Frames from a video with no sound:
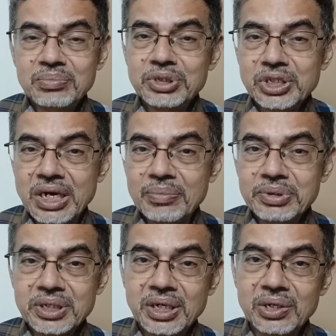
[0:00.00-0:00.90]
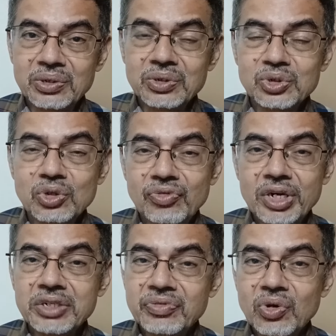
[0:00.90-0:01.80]
மிச்சம் நாற்பத்தி நாலு இருக்கும் ஸோ
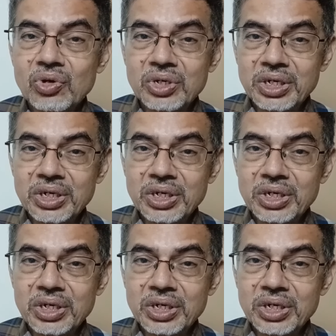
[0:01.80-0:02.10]
ஃபார்ட்டி ஃபோர்